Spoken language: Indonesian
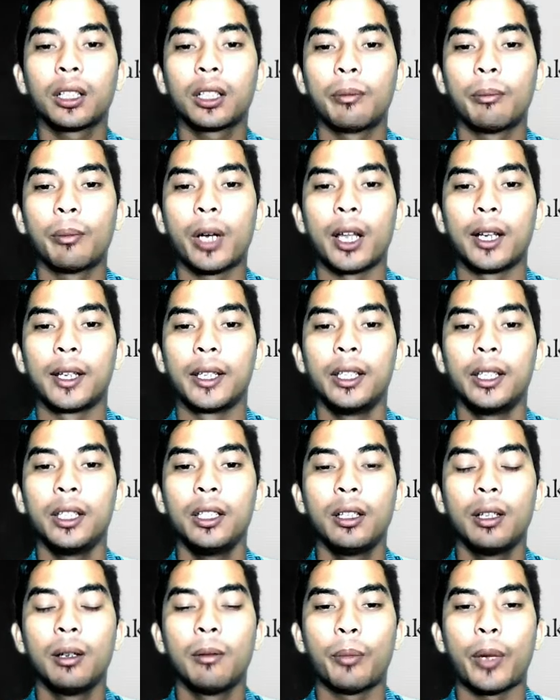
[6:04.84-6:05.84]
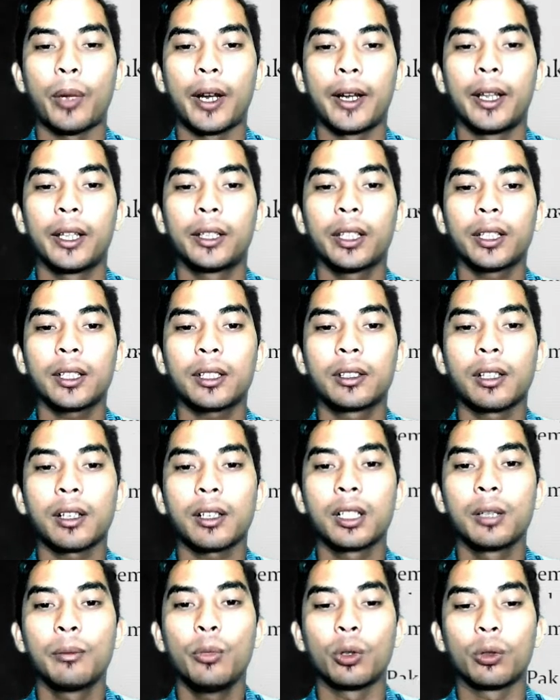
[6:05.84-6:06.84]
kembali pada teks
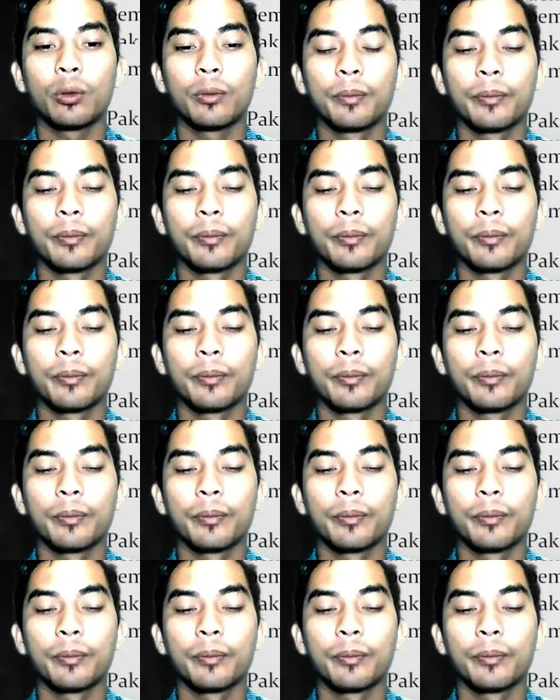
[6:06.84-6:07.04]
tersebut.